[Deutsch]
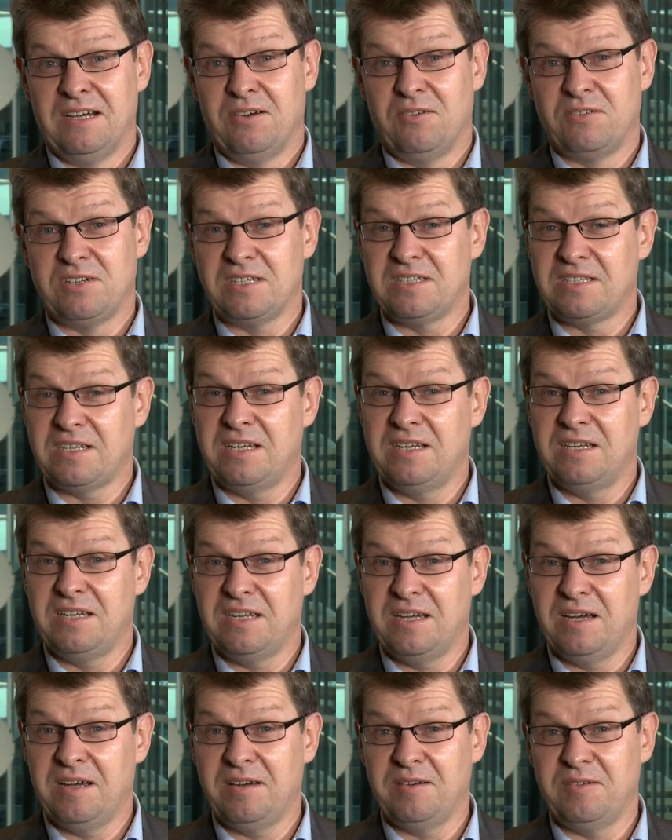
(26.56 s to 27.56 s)
Und das ist einer
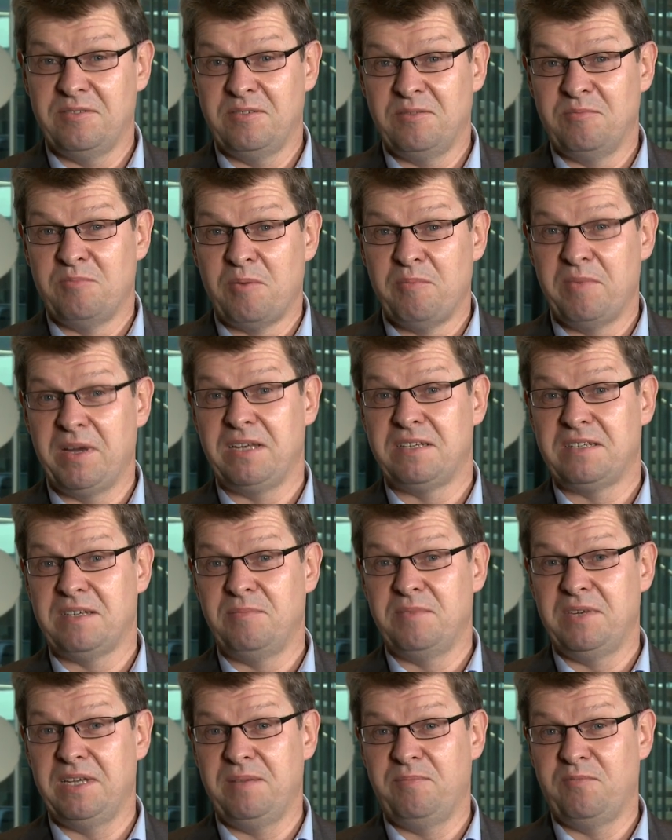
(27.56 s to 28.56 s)
der äh, Momente
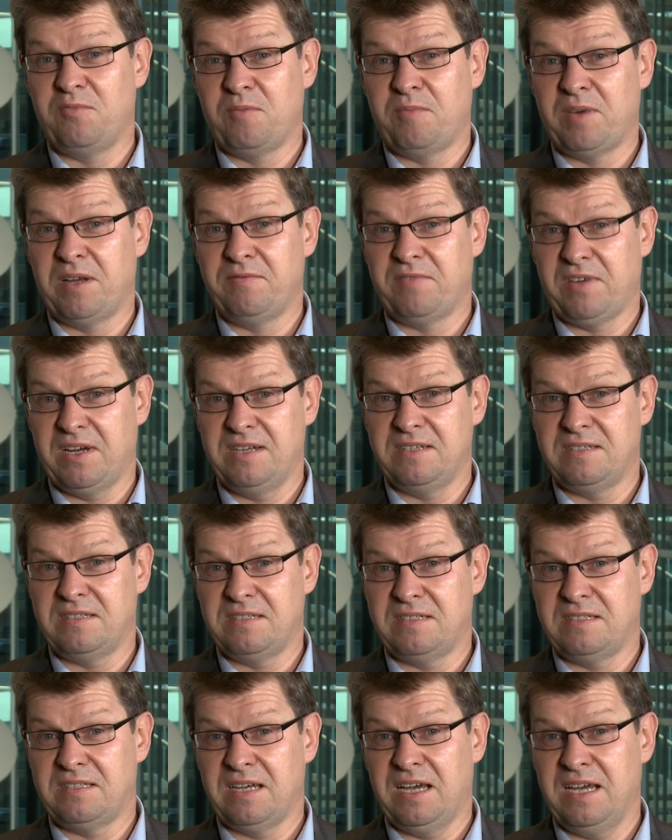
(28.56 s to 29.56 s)
im Leben, wo man
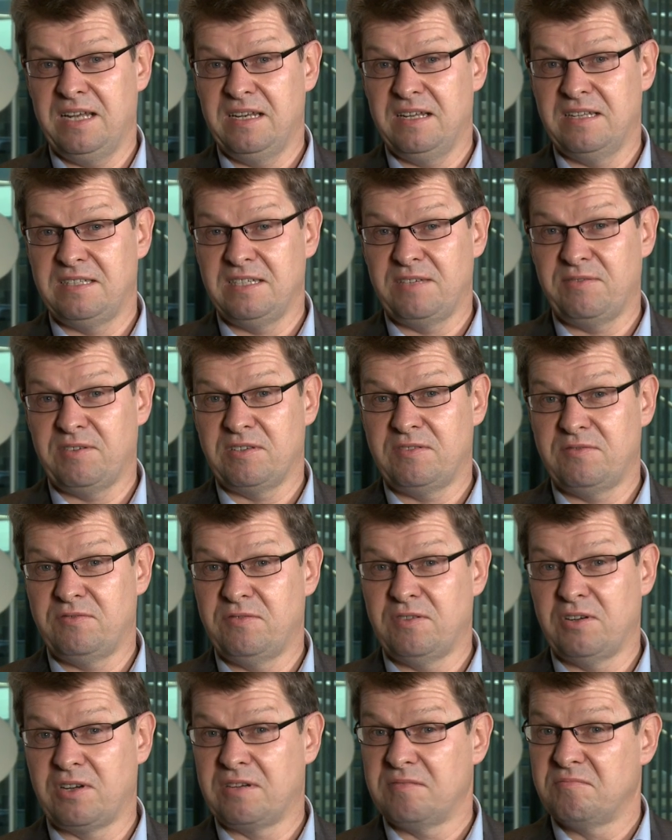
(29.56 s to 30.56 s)
weiß, da ändert sich was
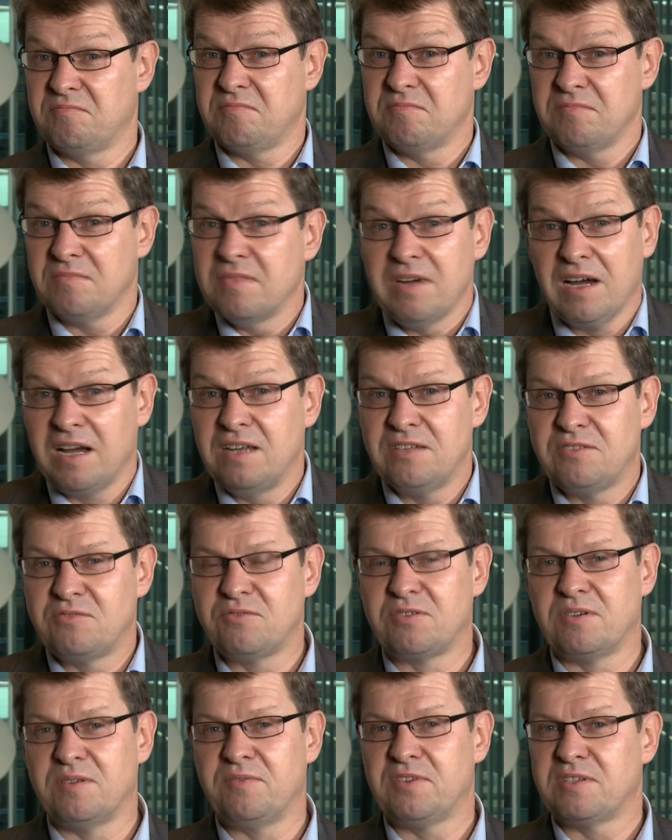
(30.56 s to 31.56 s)
für alle
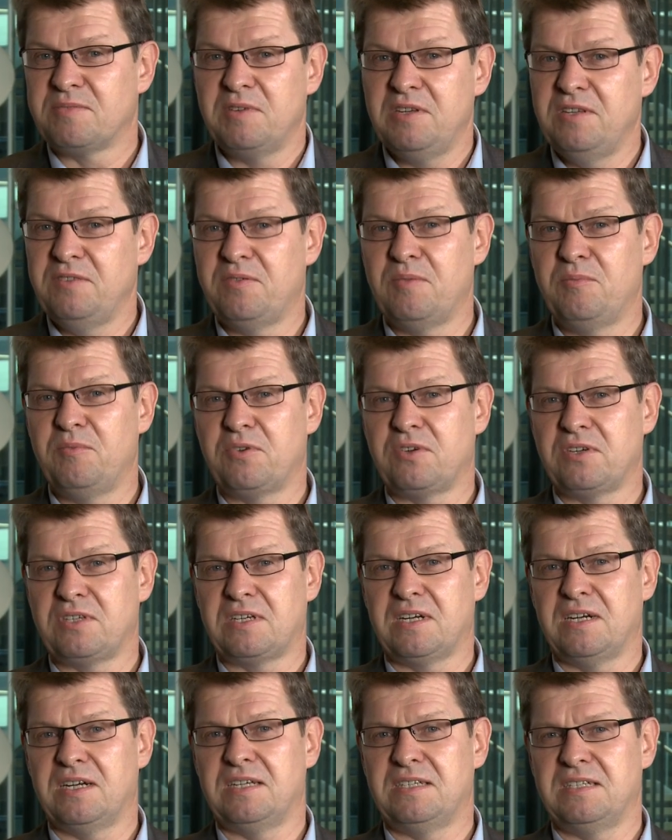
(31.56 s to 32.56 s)
Zukunft, was man nie für
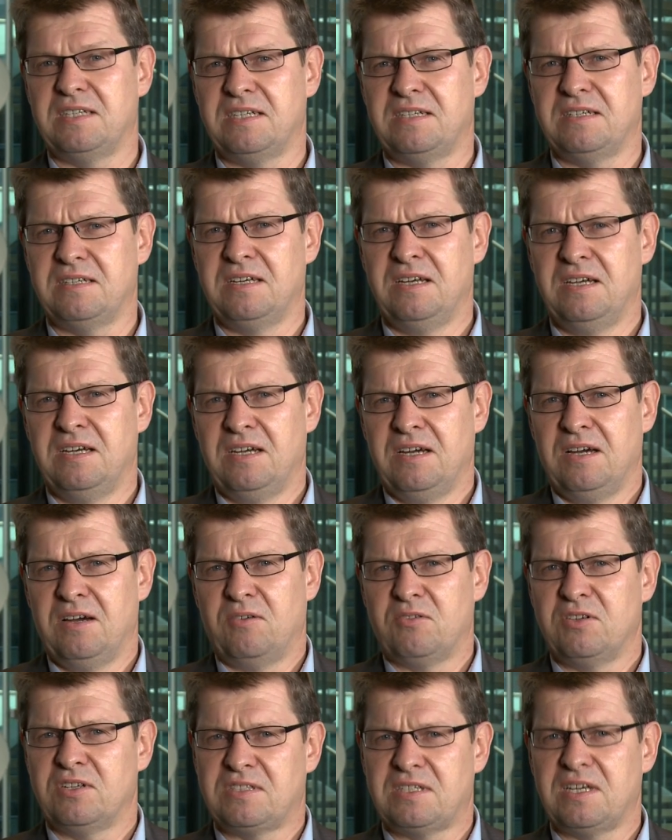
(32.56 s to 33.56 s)
möglich gehalten hätte.
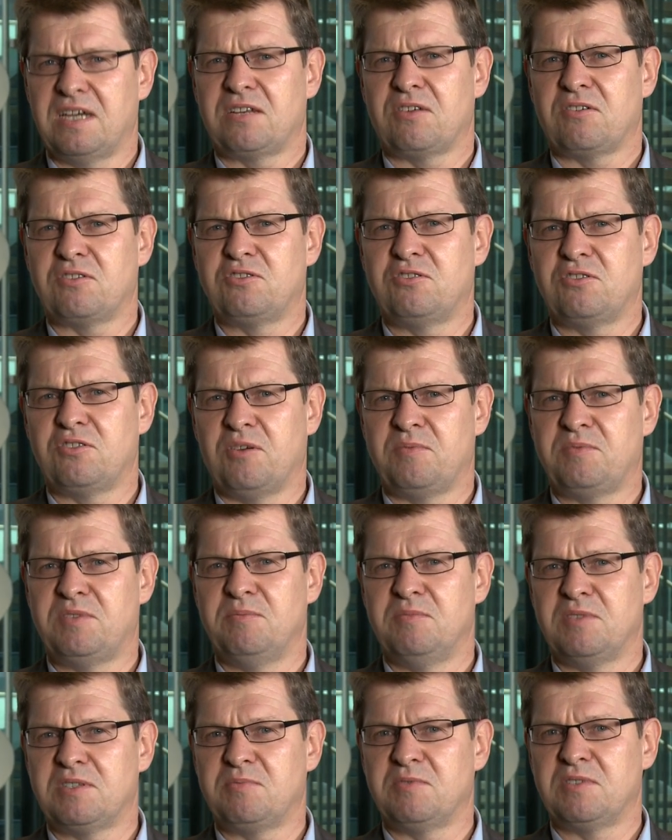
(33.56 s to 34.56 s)
Und das zeigt auch ein Stück
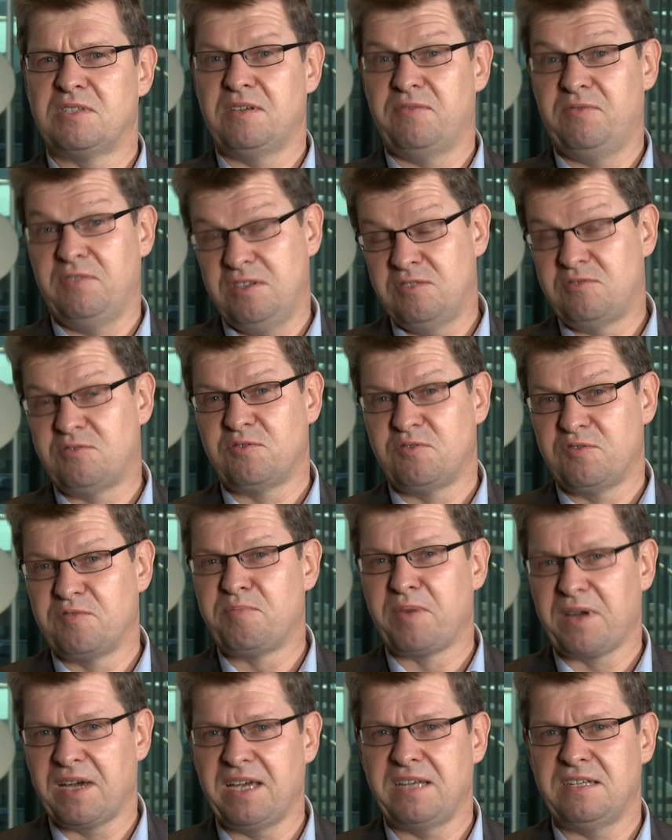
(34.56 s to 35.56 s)
Optimismus, der für die
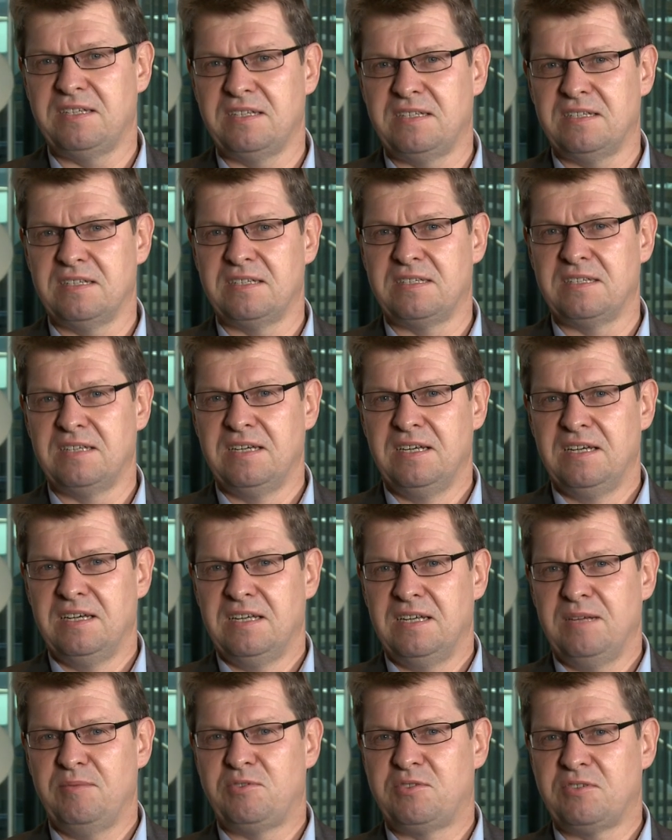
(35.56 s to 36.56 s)
Zukunft berechtigt ist,
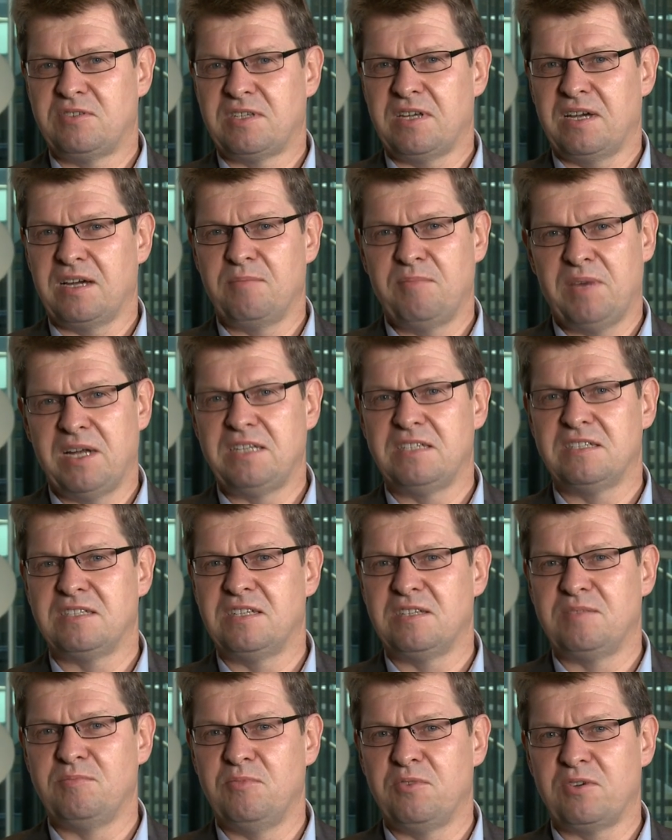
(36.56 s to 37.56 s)
nämlich zu sagen,
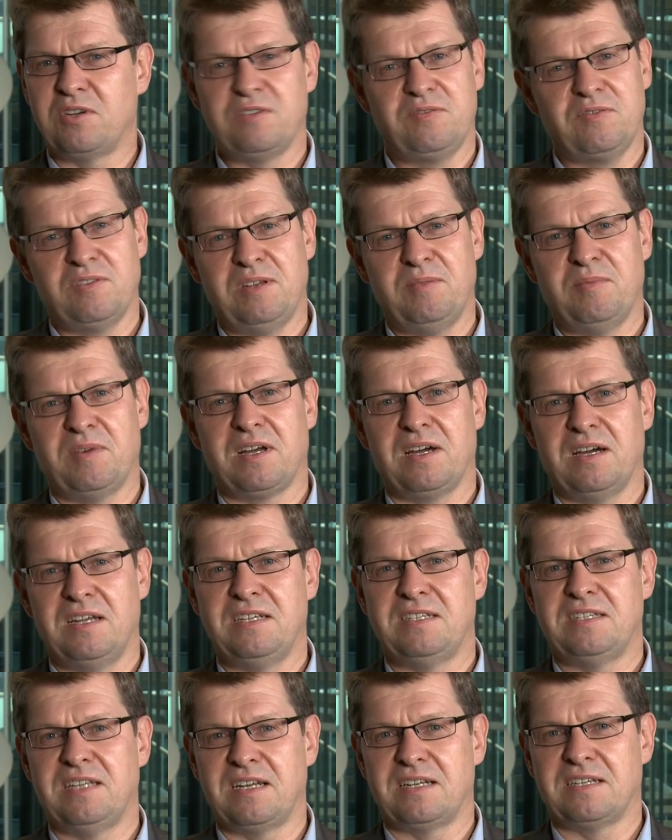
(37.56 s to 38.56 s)
manches ist möglich, von dem man gar
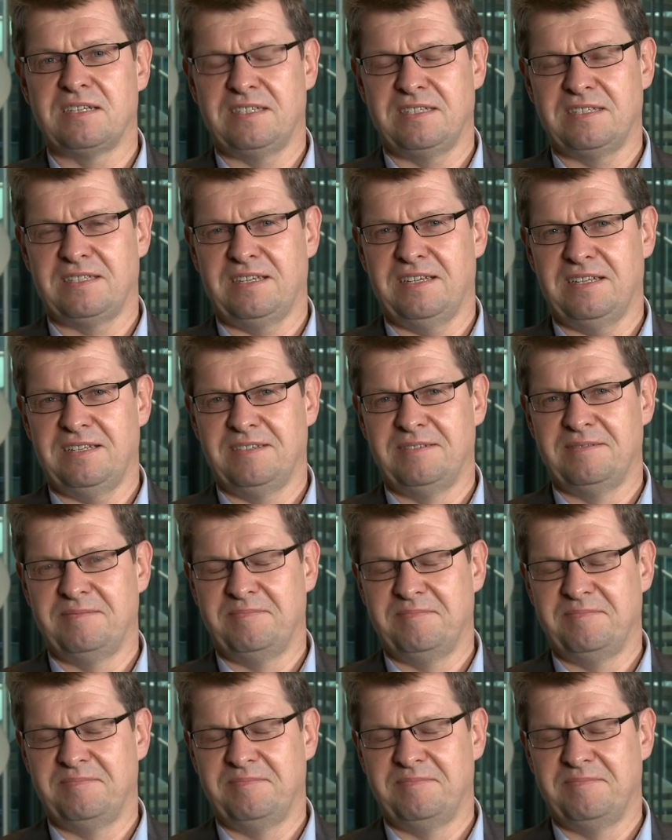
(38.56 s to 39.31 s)
nicht denkt, dass es geht.